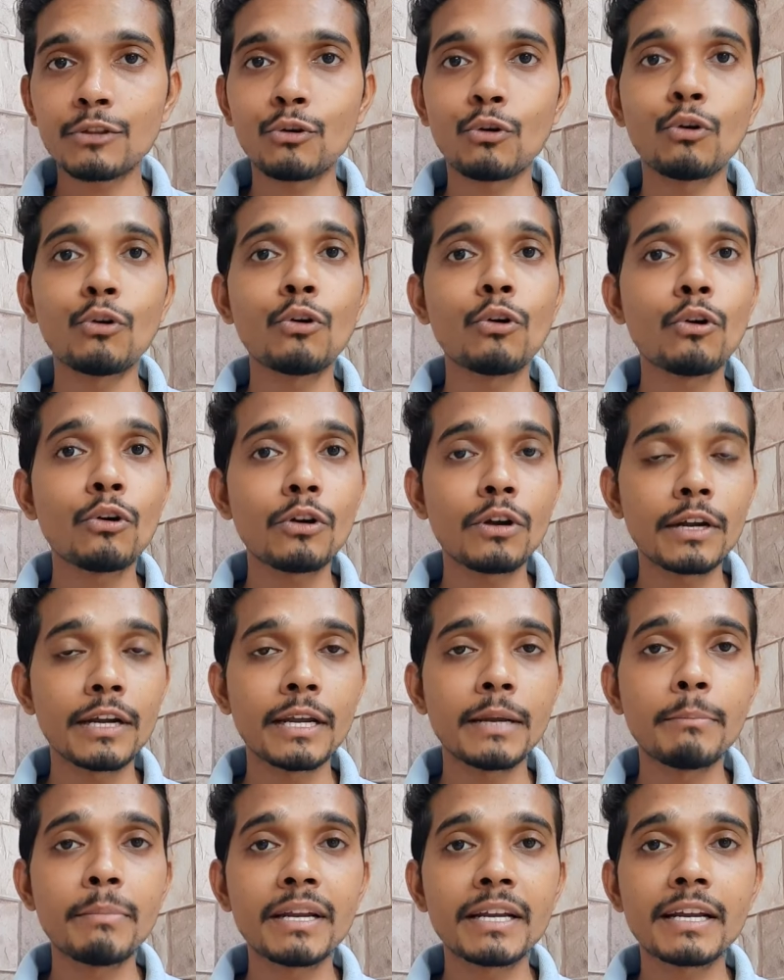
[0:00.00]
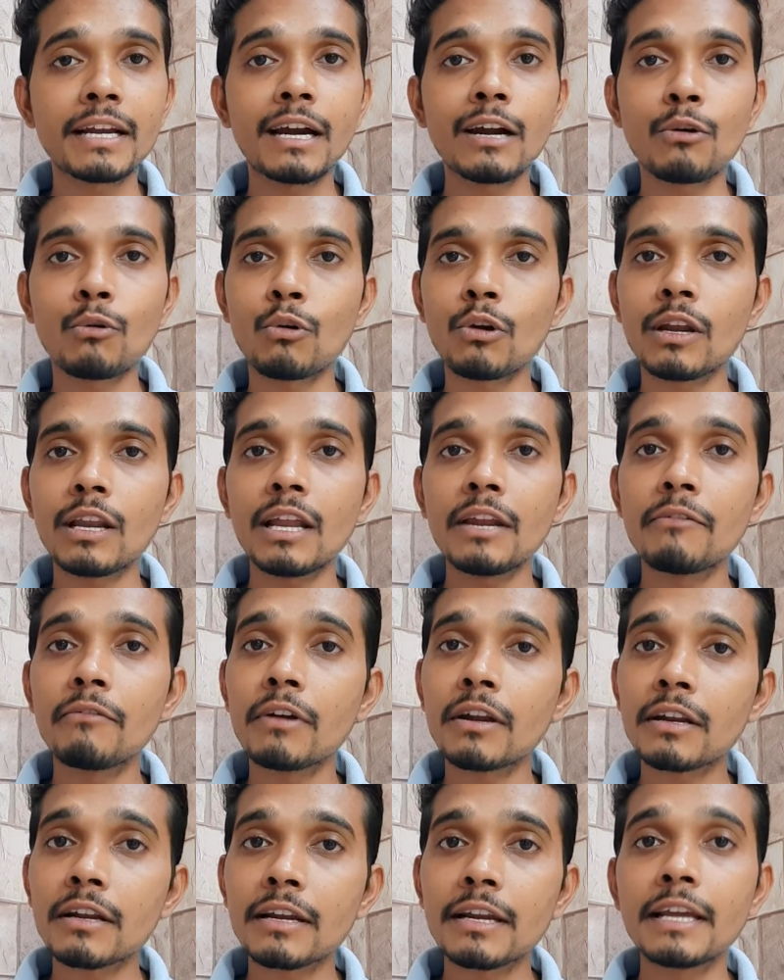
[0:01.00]
तो डेबिट कार्ड ऑनलाइन
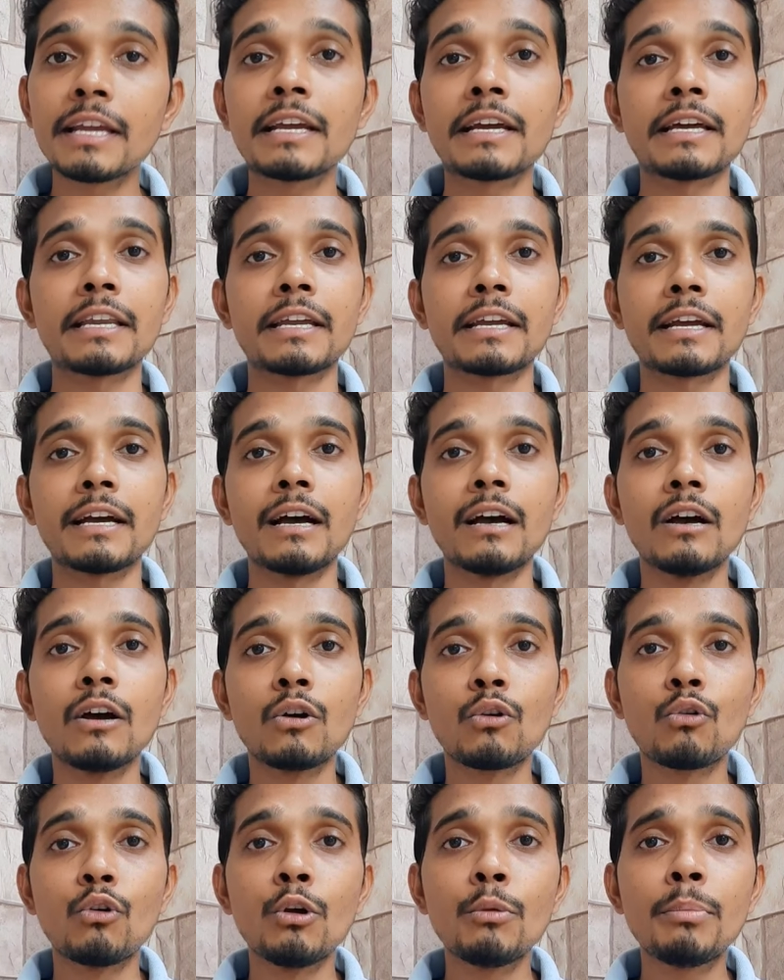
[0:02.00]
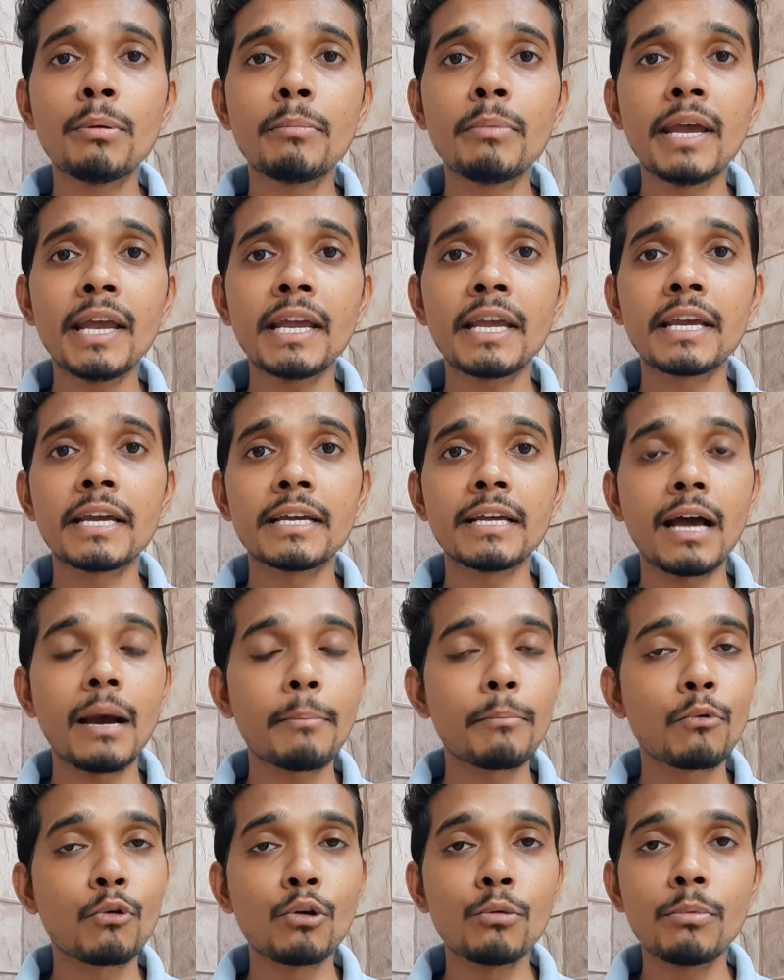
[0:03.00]
वर्क नहीं करेगा कोई भी बैंक है
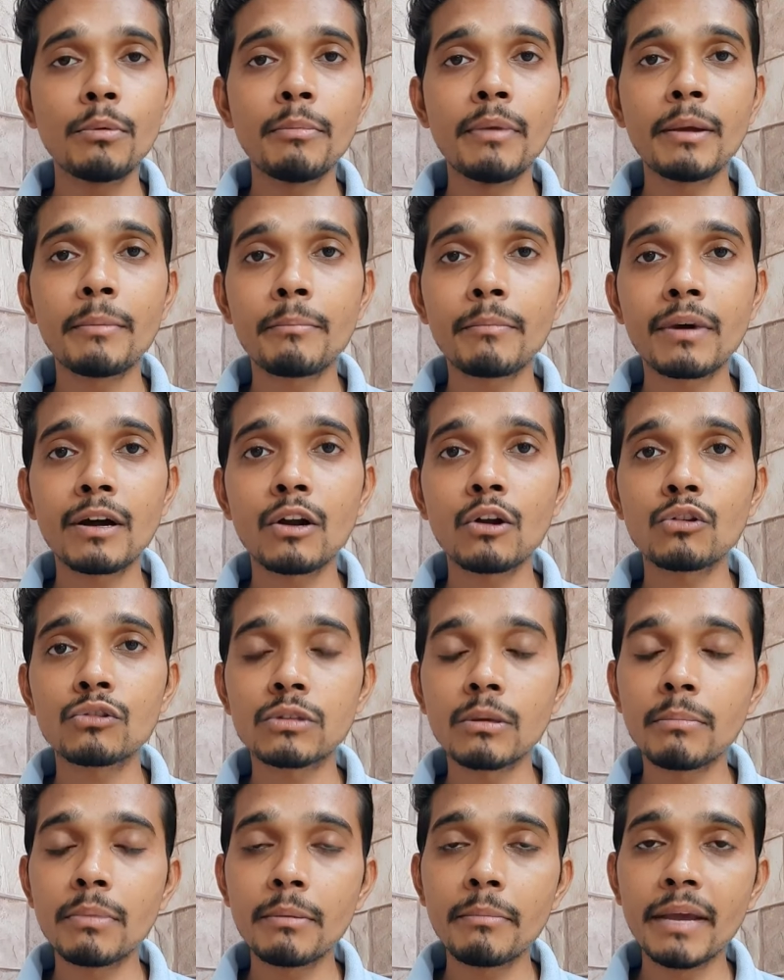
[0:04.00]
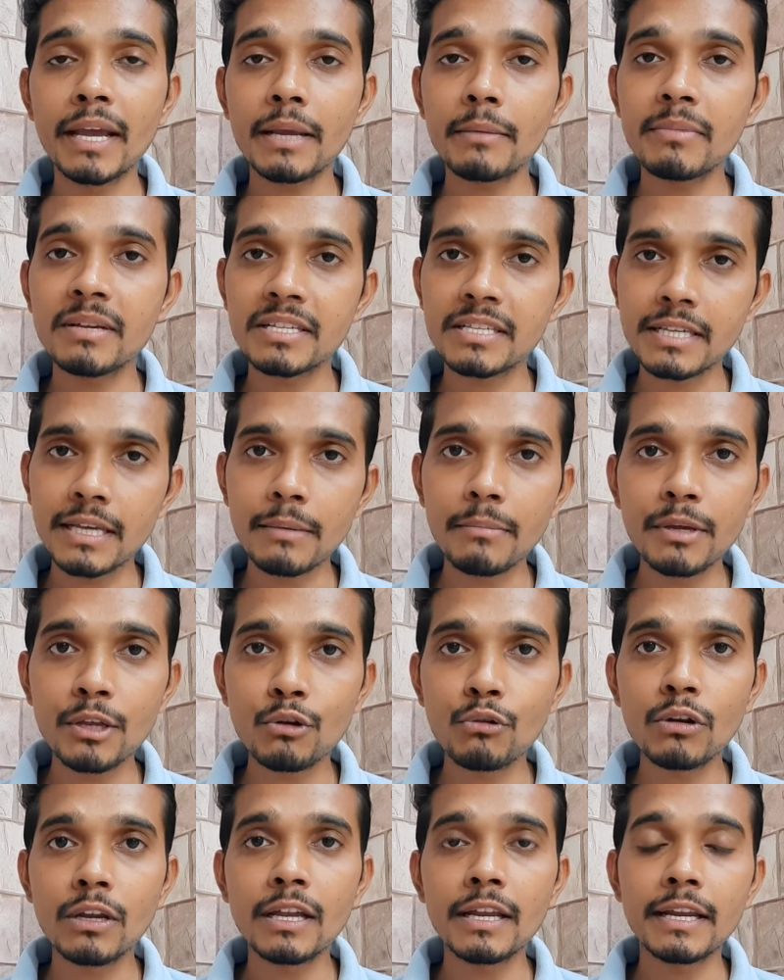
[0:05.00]
आप कोई भी बैंक कर लो सभी बैंक में सेम ही
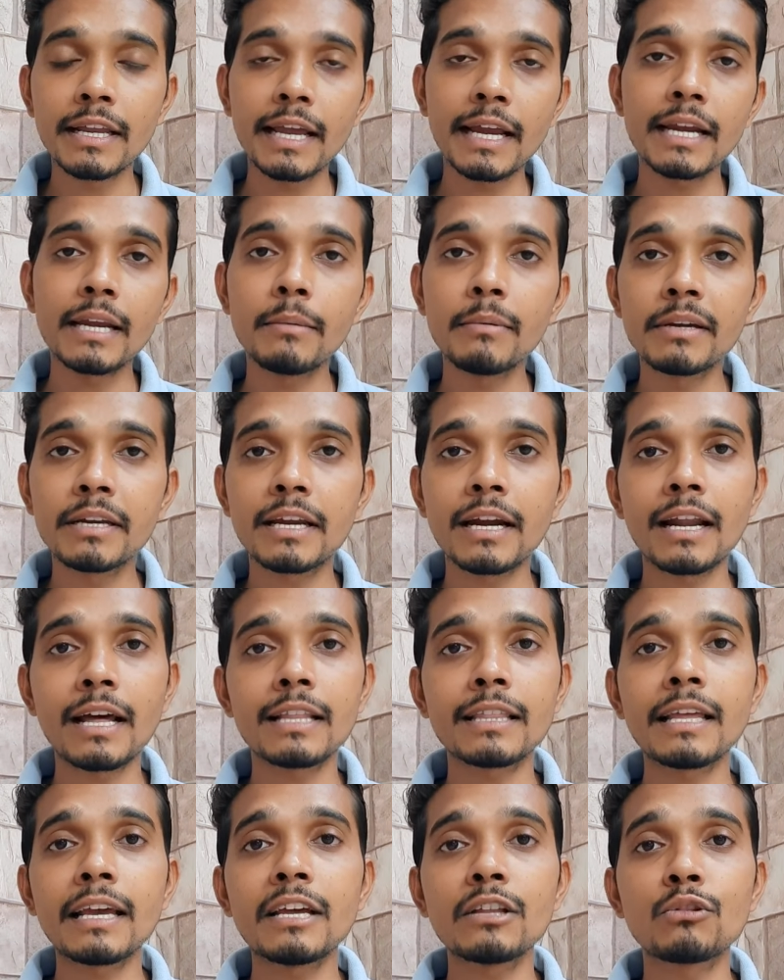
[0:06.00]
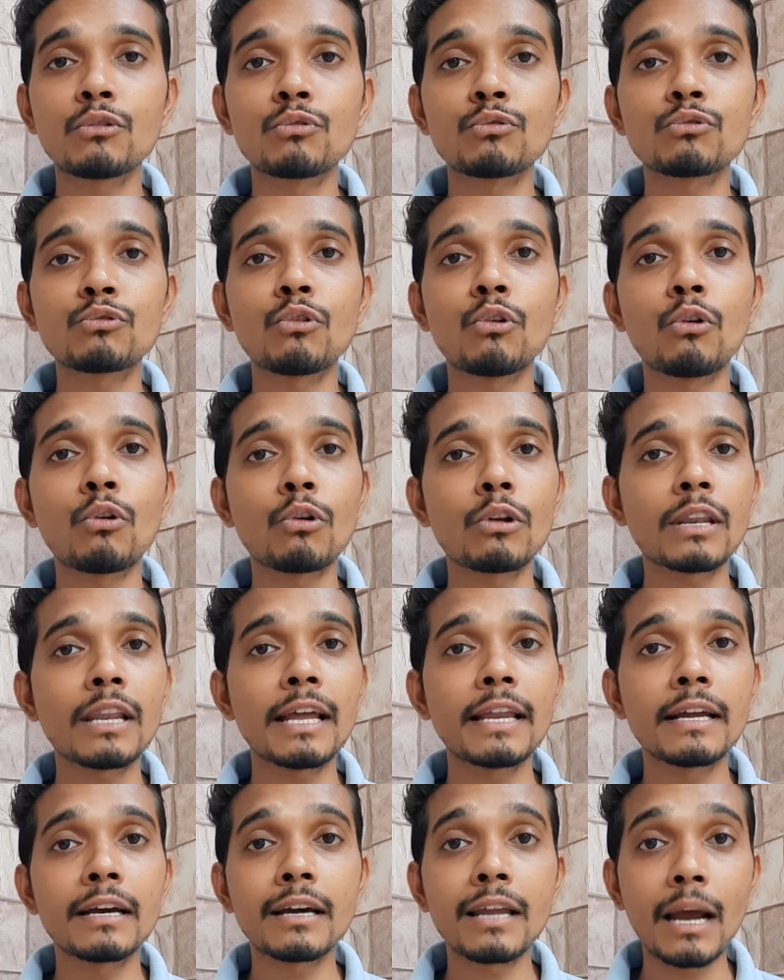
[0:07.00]
रूल है नया डेबिट कार्ड आता है तो उसको
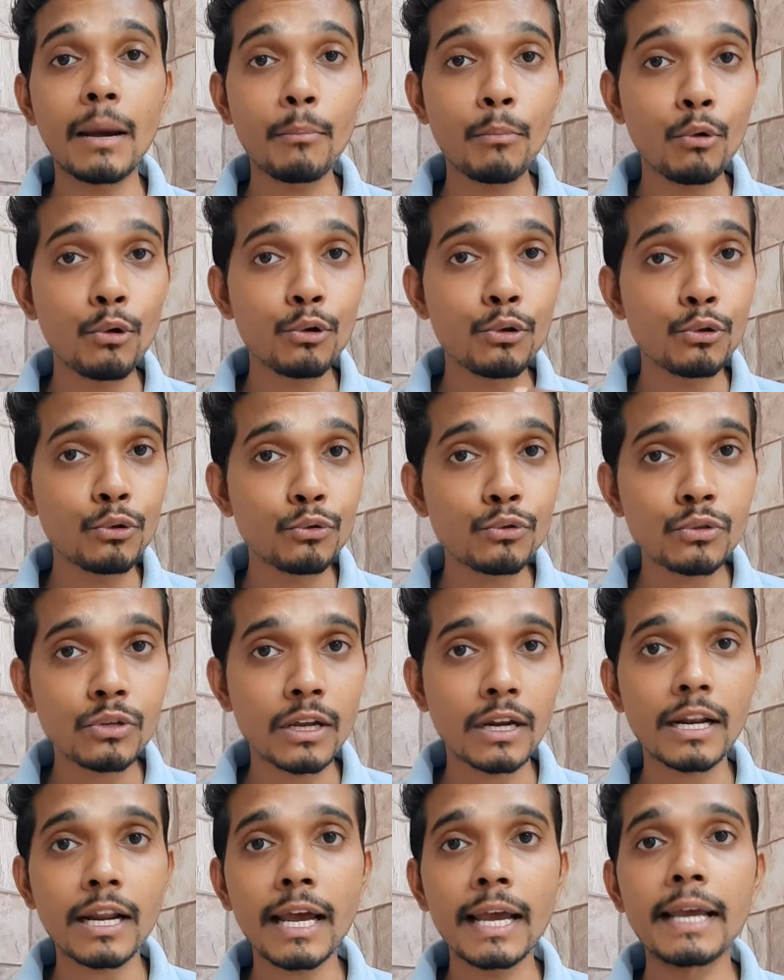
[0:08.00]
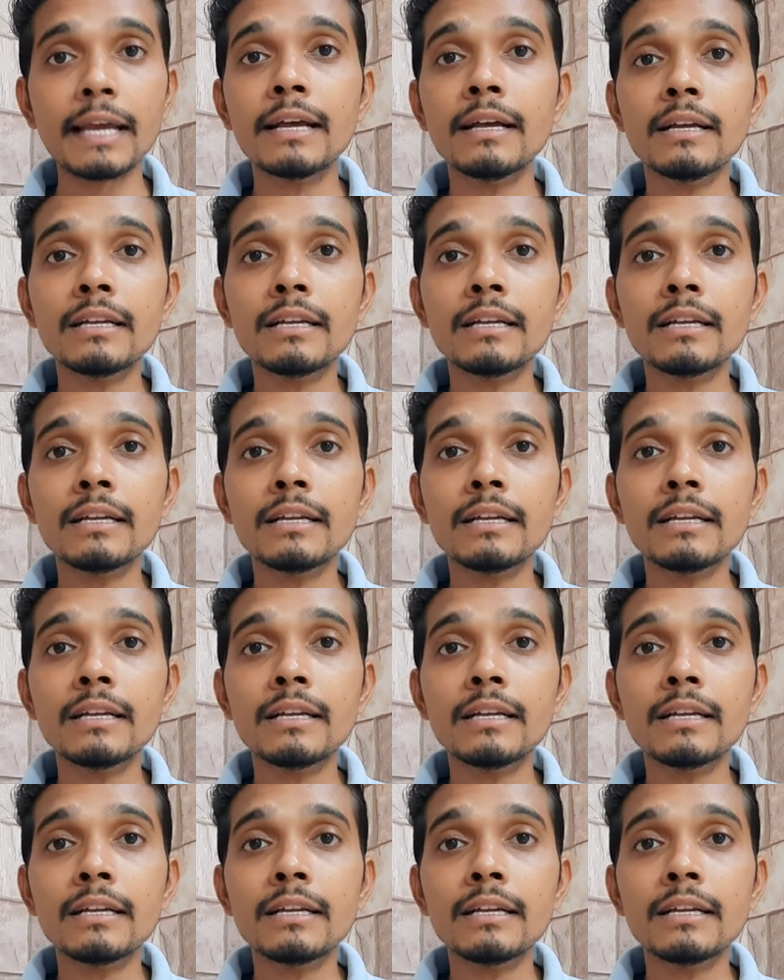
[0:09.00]
ऑनलाइन अगर आपको यूज़ करना है